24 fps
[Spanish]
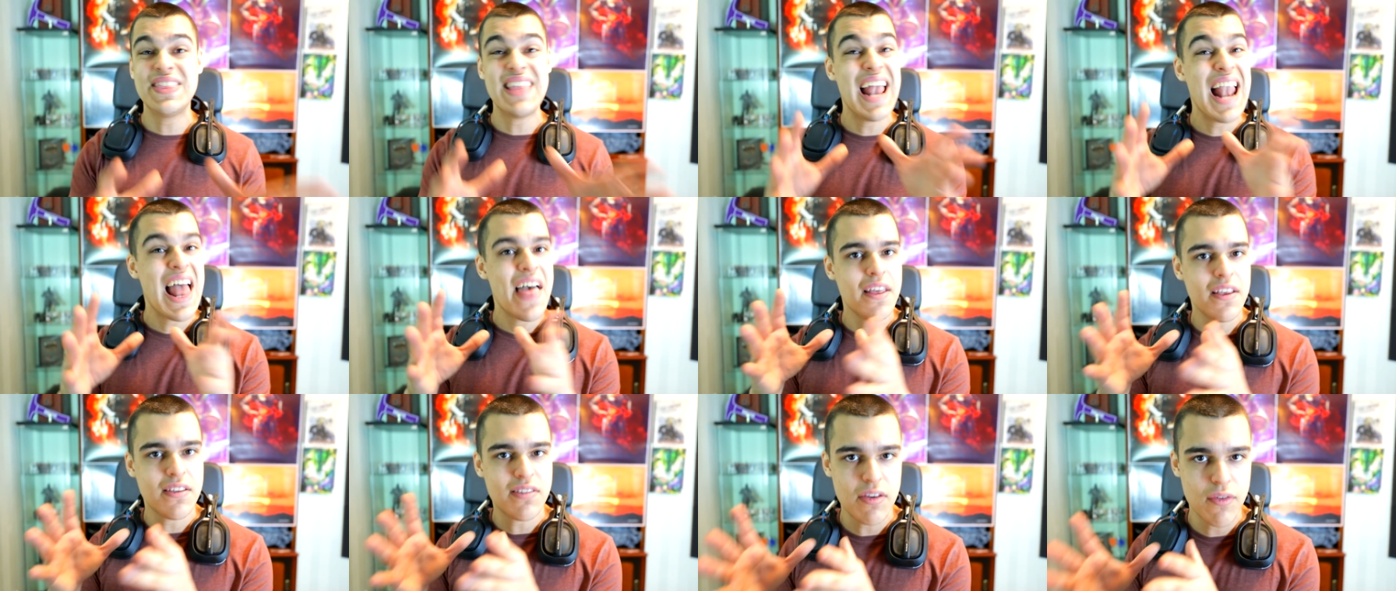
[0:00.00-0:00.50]
de
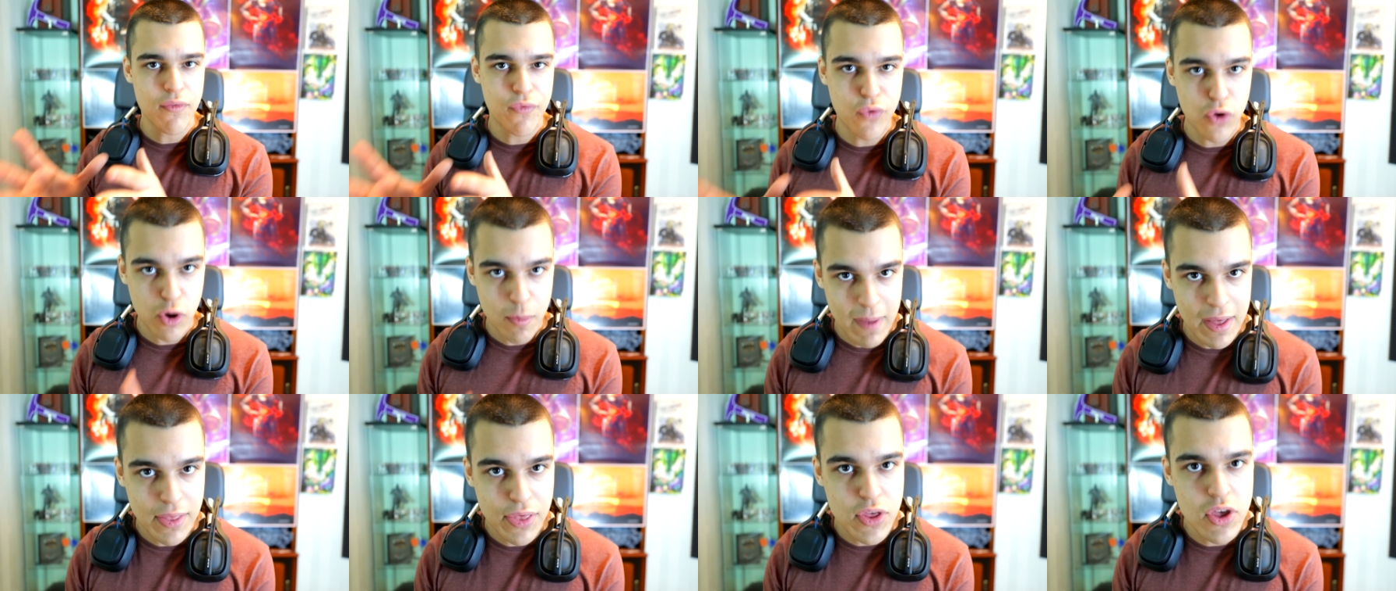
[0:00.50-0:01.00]
la
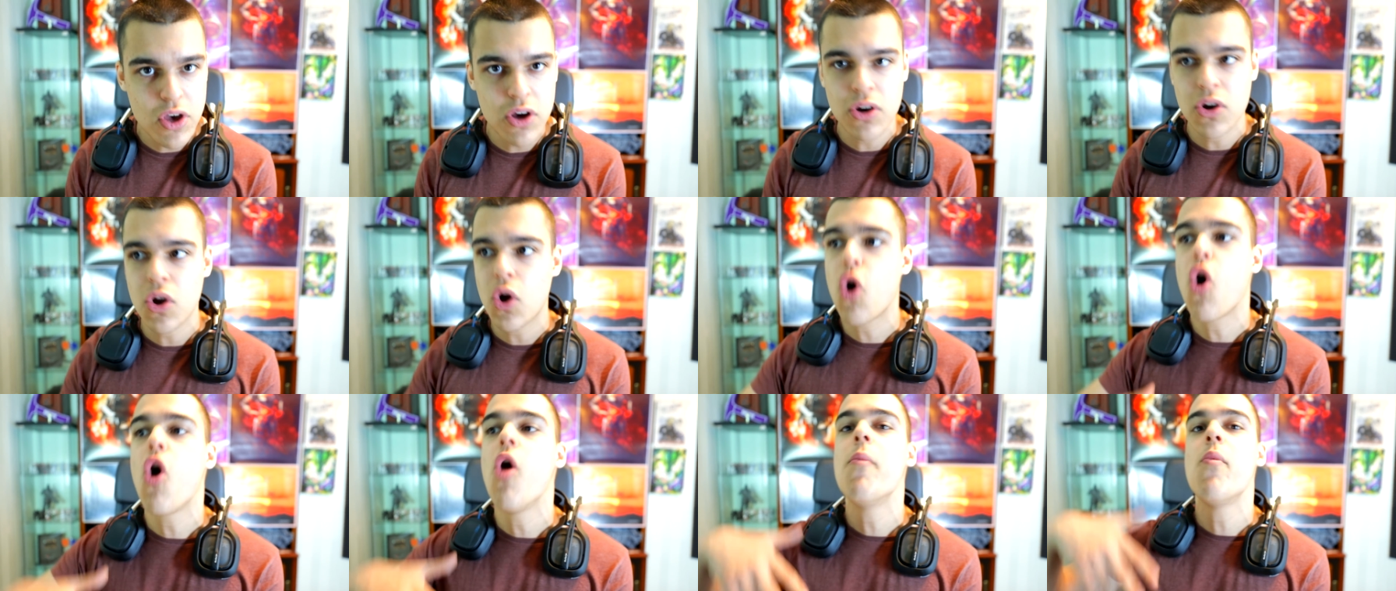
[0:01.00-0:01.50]

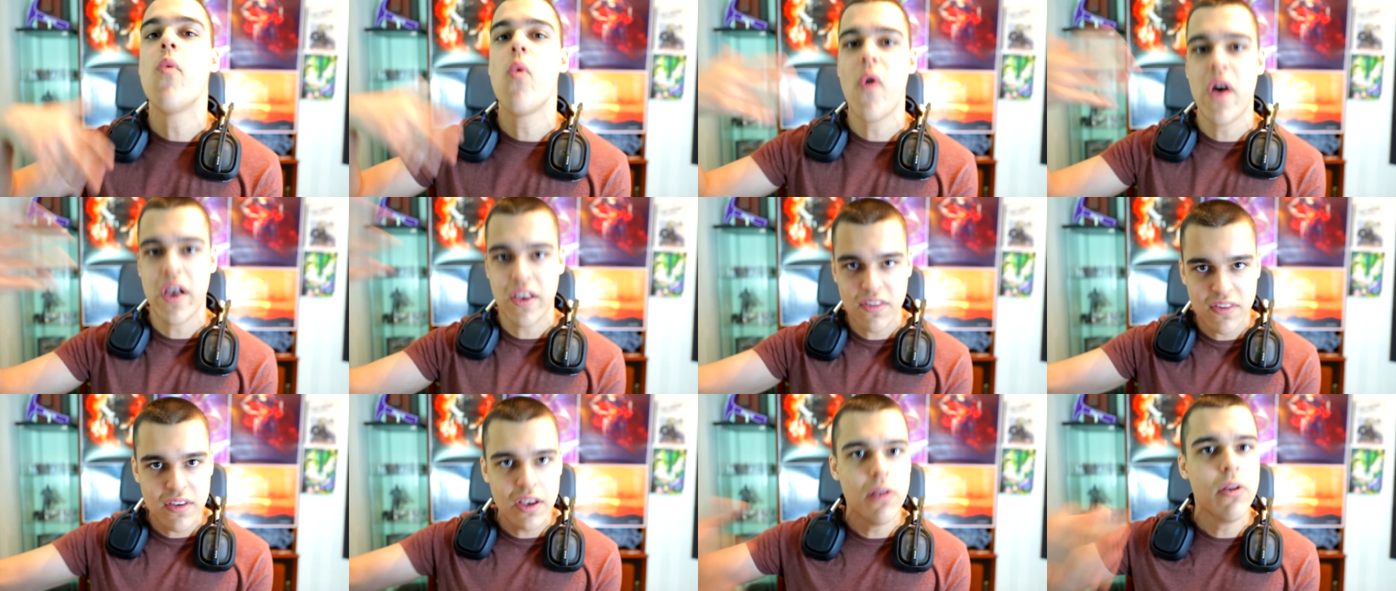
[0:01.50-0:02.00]
desinformación, como
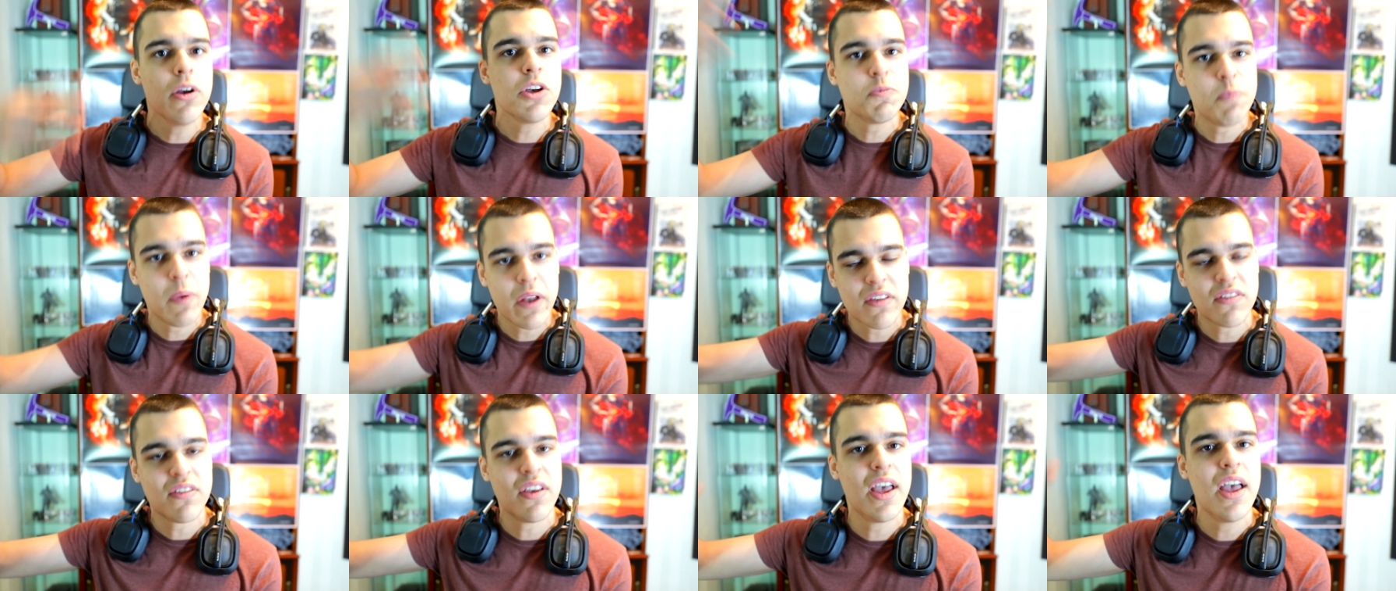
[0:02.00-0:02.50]
así lo
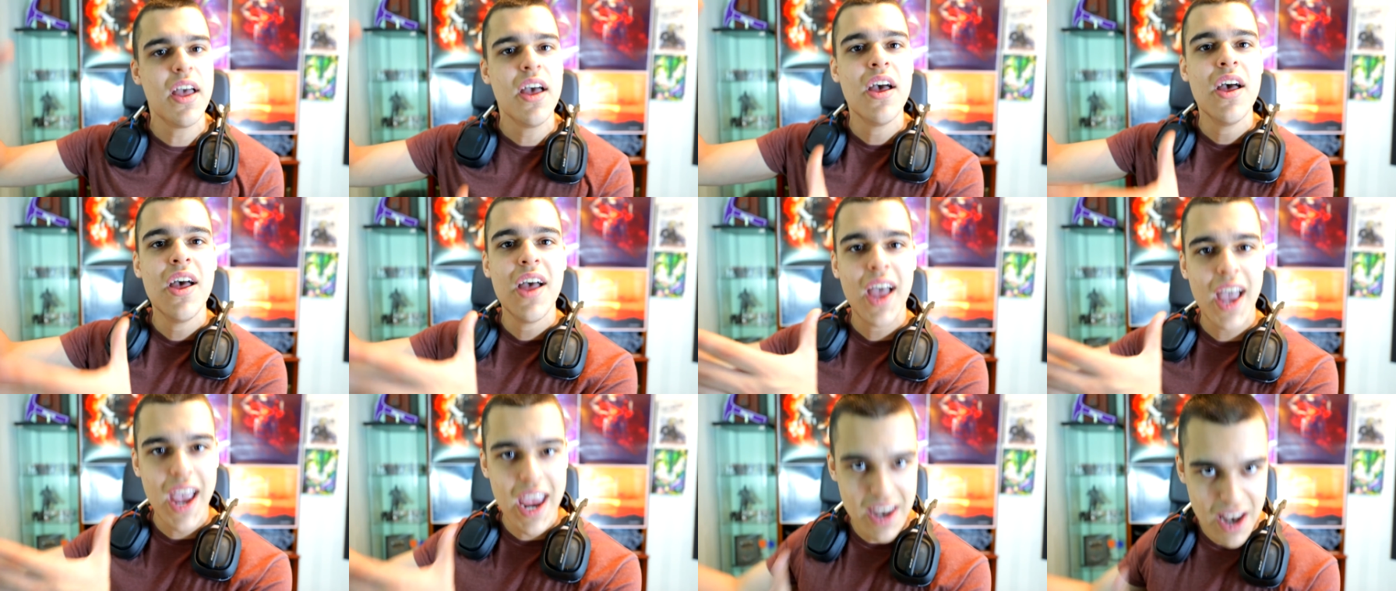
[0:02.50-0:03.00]
expresé
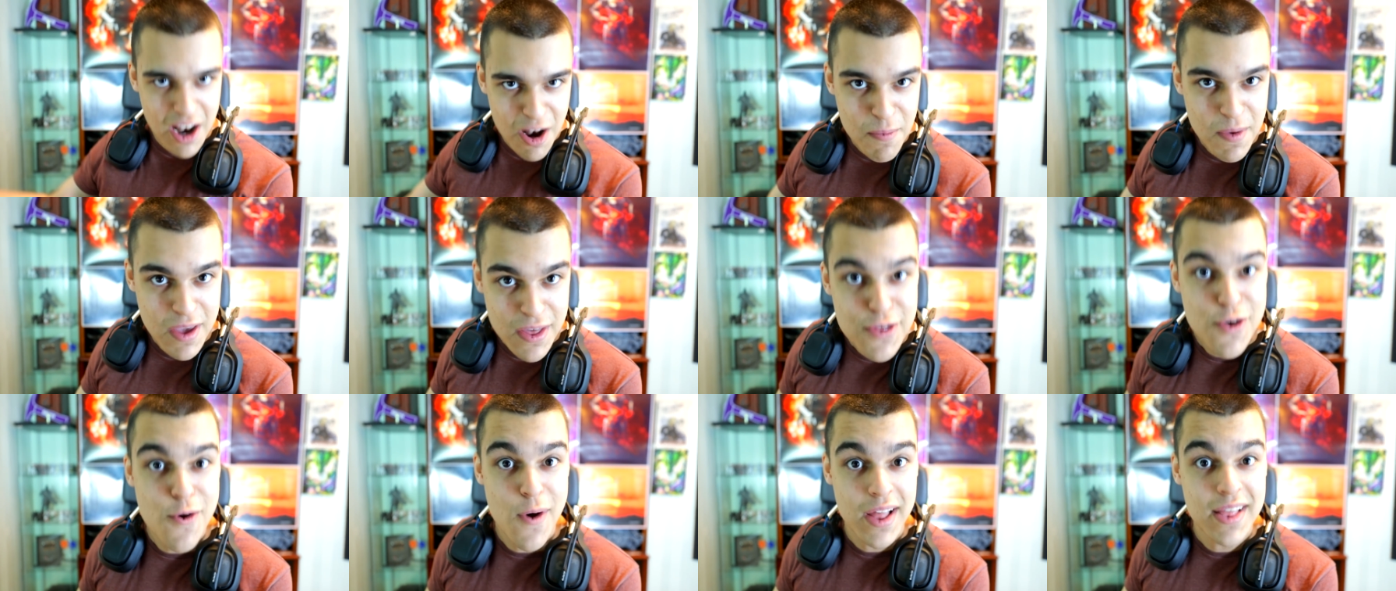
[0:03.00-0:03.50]
en el
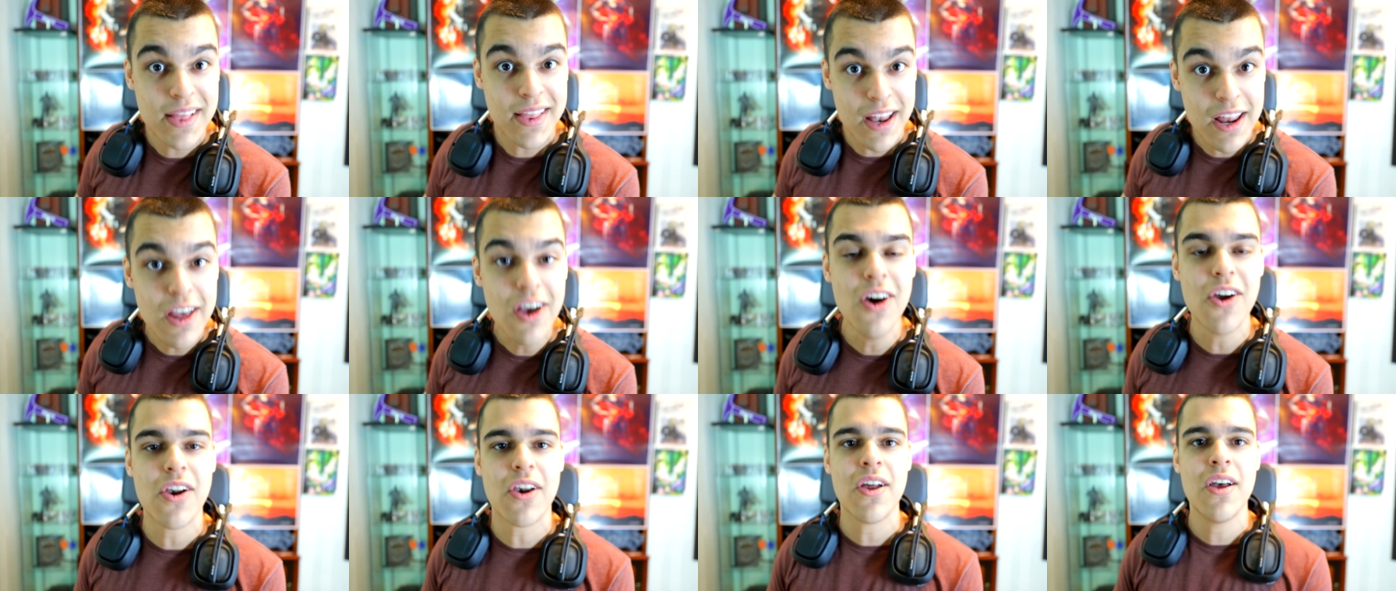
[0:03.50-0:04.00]
vídeo
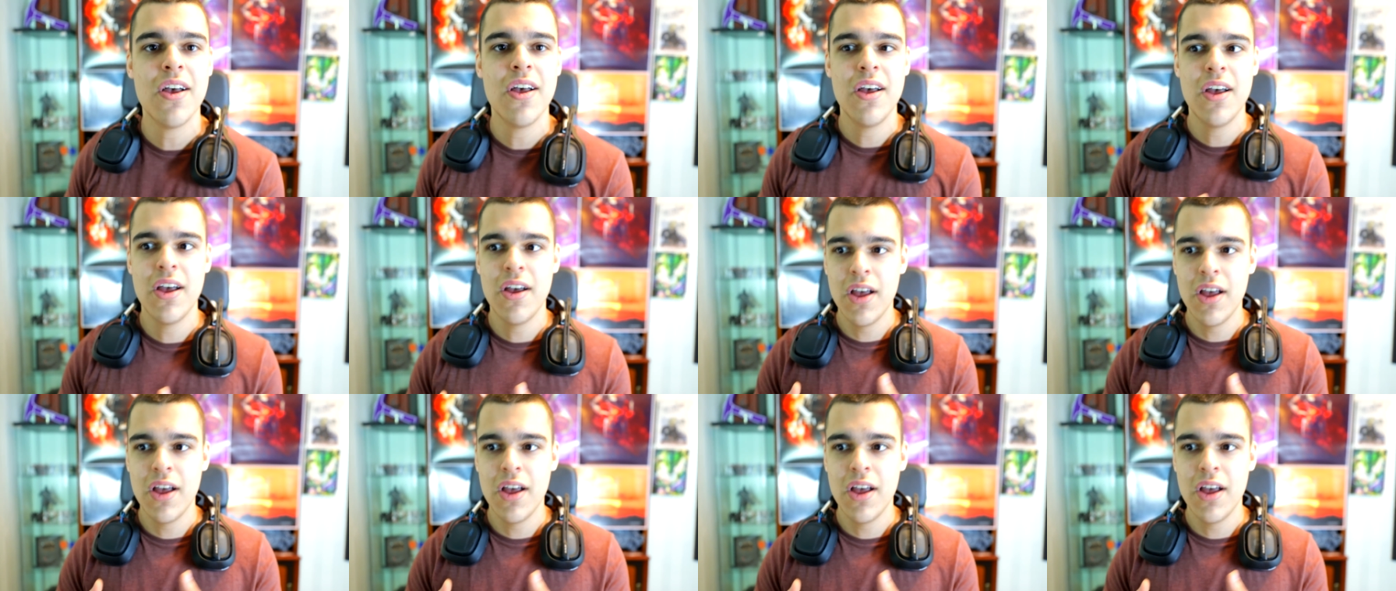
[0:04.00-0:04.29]
anterior.